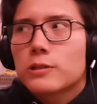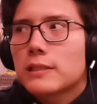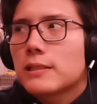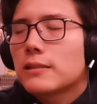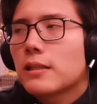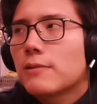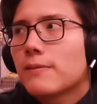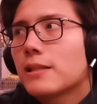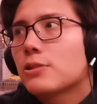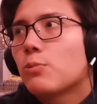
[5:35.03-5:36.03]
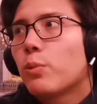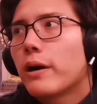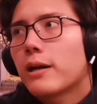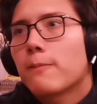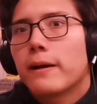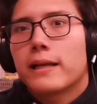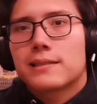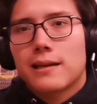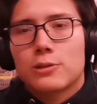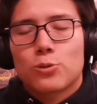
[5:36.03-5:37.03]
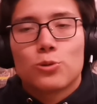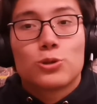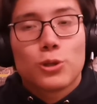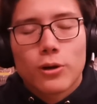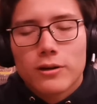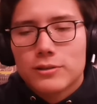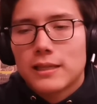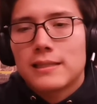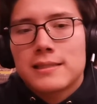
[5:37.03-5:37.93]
No sé si Teddy Bridgewater vaya a ser la solución.